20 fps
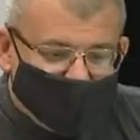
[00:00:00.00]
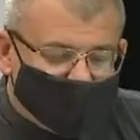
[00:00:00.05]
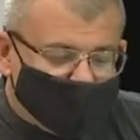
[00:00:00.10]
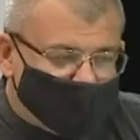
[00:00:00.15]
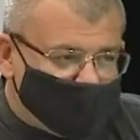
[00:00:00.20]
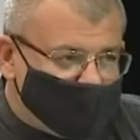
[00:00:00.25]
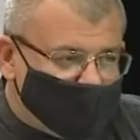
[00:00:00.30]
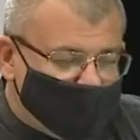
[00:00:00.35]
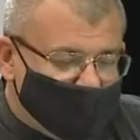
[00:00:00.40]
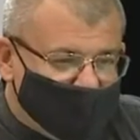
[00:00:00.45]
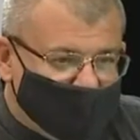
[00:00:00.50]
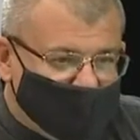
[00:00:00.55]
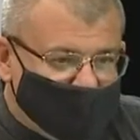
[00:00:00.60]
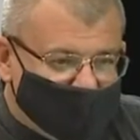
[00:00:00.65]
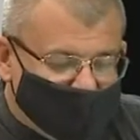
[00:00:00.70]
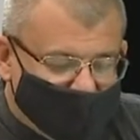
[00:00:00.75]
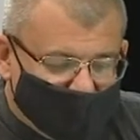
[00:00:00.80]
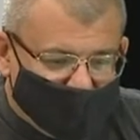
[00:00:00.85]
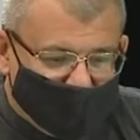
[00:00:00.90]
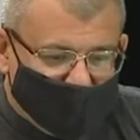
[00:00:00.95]
что
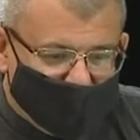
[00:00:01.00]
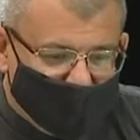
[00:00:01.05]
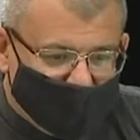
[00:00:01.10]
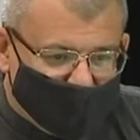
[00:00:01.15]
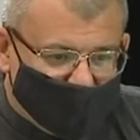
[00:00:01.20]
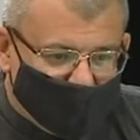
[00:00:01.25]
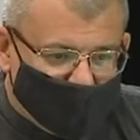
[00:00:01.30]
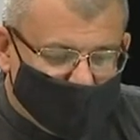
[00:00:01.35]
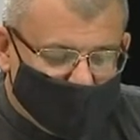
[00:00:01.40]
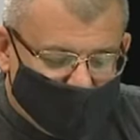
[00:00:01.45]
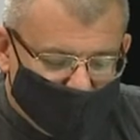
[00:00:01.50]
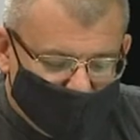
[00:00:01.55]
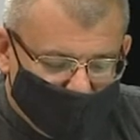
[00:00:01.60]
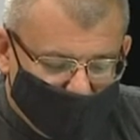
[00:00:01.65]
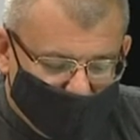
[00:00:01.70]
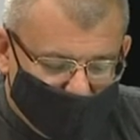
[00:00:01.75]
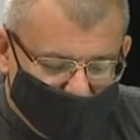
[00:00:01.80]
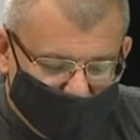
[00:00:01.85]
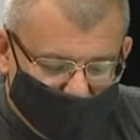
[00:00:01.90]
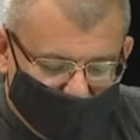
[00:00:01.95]
идея создания такого
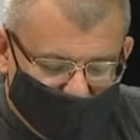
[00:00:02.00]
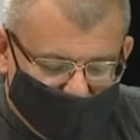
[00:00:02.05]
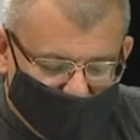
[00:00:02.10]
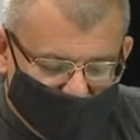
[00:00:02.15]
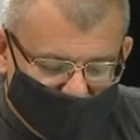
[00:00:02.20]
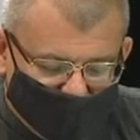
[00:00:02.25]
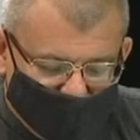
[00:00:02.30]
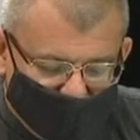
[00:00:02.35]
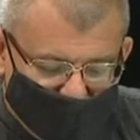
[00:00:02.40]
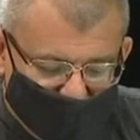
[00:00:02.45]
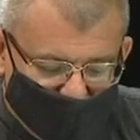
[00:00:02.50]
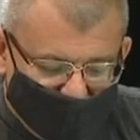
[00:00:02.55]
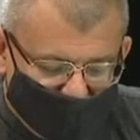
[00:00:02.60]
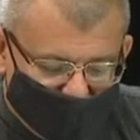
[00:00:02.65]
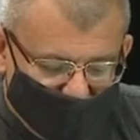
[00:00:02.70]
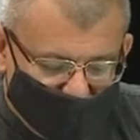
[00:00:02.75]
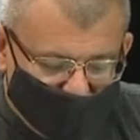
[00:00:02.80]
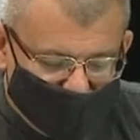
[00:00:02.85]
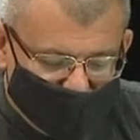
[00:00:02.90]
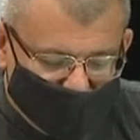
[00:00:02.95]
журнала у нас была
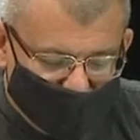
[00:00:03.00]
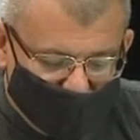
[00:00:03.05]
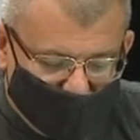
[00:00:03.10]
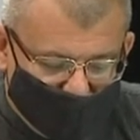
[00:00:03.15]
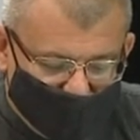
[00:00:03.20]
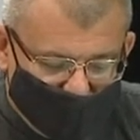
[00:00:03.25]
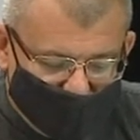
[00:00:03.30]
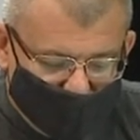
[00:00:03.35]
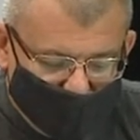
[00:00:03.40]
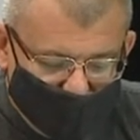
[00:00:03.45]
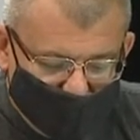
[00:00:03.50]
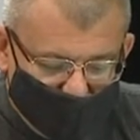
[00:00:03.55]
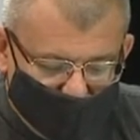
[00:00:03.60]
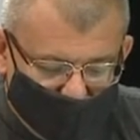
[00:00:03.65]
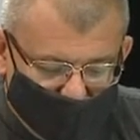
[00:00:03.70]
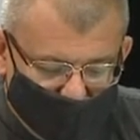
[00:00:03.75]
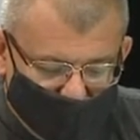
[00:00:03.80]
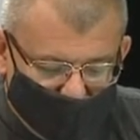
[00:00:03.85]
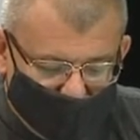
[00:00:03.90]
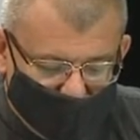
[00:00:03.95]
достаточно давно.
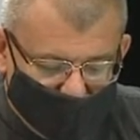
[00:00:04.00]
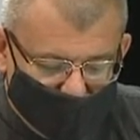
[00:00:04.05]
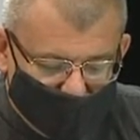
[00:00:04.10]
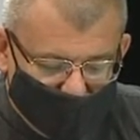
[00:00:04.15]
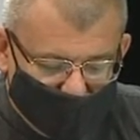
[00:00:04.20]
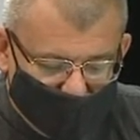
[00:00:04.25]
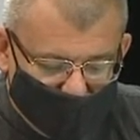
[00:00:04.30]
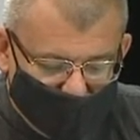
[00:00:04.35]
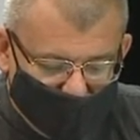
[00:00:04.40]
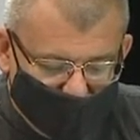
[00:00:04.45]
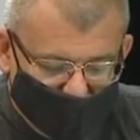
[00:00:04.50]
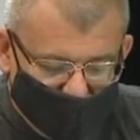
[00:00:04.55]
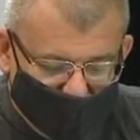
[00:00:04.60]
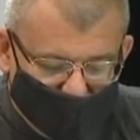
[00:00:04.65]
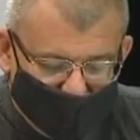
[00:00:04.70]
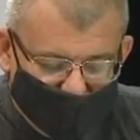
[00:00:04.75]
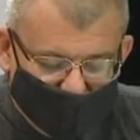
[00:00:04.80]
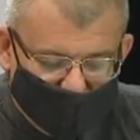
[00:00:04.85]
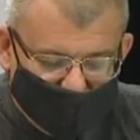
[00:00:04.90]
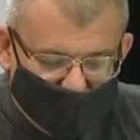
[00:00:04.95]

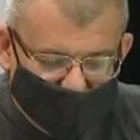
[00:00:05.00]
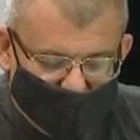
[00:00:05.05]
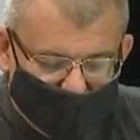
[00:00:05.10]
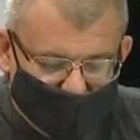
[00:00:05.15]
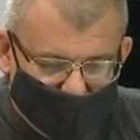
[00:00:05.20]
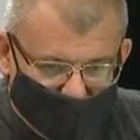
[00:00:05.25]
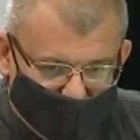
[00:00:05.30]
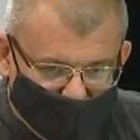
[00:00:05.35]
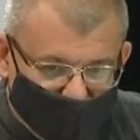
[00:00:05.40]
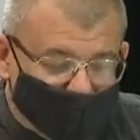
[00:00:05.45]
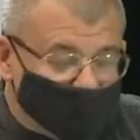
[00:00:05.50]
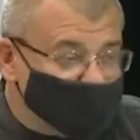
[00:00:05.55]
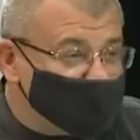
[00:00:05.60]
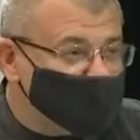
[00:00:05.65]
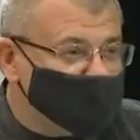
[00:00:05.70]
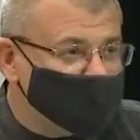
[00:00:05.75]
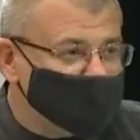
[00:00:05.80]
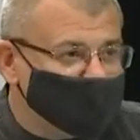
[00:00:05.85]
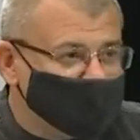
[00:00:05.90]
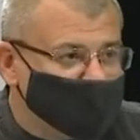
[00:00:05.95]
И отмечу,
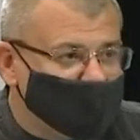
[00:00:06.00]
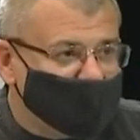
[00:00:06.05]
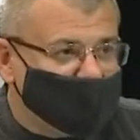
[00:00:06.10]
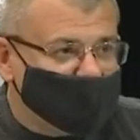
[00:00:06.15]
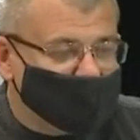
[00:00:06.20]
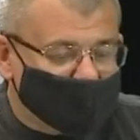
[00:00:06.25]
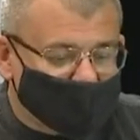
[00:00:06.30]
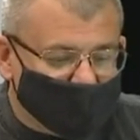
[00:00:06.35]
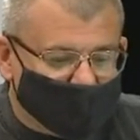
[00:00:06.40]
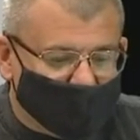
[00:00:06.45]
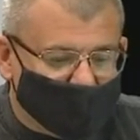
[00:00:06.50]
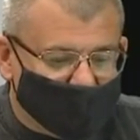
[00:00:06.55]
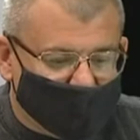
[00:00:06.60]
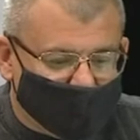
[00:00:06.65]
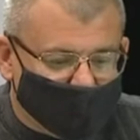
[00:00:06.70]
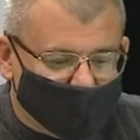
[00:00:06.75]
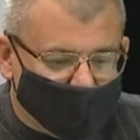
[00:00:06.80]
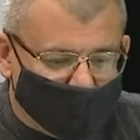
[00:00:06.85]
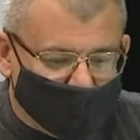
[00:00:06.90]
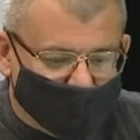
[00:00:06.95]
что данный
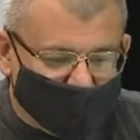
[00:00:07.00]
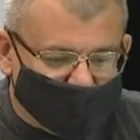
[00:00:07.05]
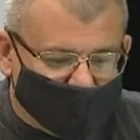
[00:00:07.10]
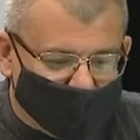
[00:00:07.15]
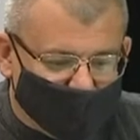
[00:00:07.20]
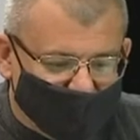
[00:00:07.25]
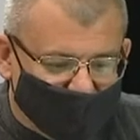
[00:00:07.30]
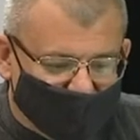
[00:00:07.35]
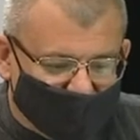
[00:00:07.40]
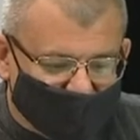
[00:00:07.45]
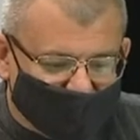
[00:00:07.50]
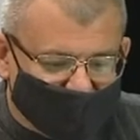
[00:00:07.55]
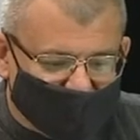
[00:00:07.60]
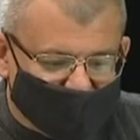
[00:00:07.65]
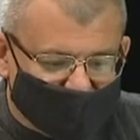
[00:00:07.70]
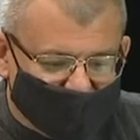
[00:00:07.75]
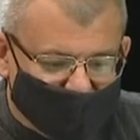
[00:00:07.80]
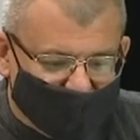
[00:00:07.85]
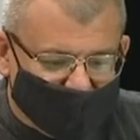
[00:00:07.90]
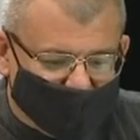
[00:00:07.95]
шаг по Республике
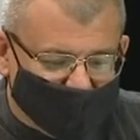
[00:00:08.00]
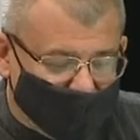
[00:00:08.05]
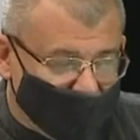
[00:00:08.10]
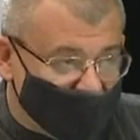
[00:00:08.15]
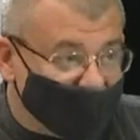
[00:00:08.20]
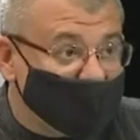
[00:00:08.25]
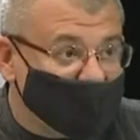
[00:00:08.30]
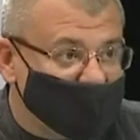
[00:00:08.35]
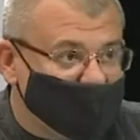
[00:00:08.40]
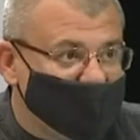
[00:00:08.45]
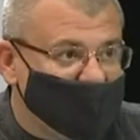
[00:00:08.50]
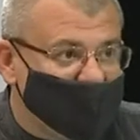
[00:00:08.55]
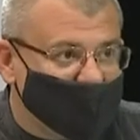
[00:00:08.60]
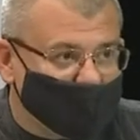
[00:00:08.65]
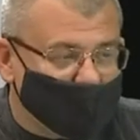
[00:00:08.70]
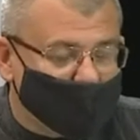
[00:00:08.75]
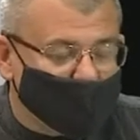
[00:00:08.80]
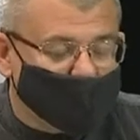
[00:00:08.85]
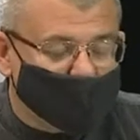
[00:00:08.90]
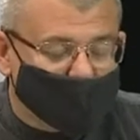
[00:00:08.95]
Казахстан, по крайней мере
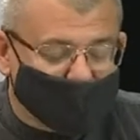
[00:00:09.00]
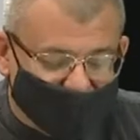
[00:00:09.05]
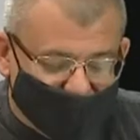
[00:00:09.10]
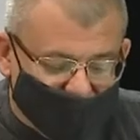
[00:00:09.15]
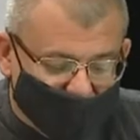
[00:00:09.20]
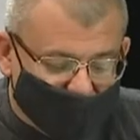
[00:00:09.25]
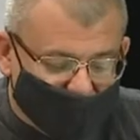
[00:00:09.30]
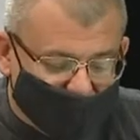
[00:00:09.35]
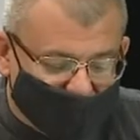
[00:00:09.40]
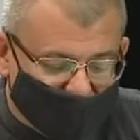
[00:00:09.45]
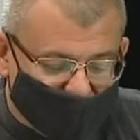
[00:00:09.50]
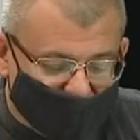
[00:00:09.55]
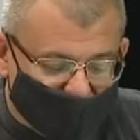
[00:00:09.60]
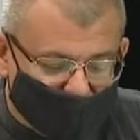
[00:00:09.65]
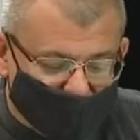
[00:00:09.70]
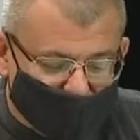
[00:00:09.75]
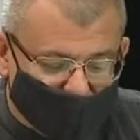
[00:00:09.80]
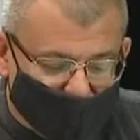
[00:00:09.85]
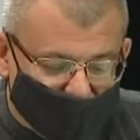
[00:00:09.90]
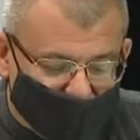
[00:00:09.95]
по той информации,
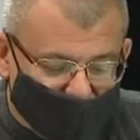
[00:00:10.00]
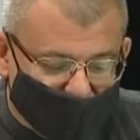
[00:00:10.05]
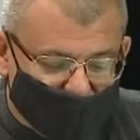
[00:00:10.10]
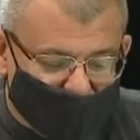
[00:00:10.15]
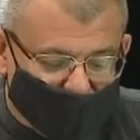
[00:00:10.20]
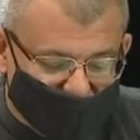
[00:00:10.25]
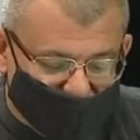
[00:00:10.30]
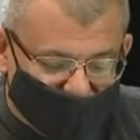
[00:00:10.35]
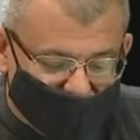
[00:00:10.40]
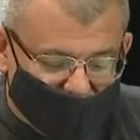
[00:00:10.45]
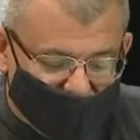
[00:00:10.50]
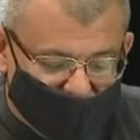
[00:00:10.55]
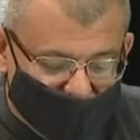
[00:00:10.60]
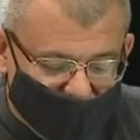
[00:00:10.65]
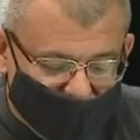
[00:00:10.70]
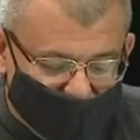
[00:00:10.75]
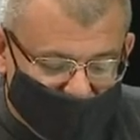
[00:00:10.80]
которой мы владеем,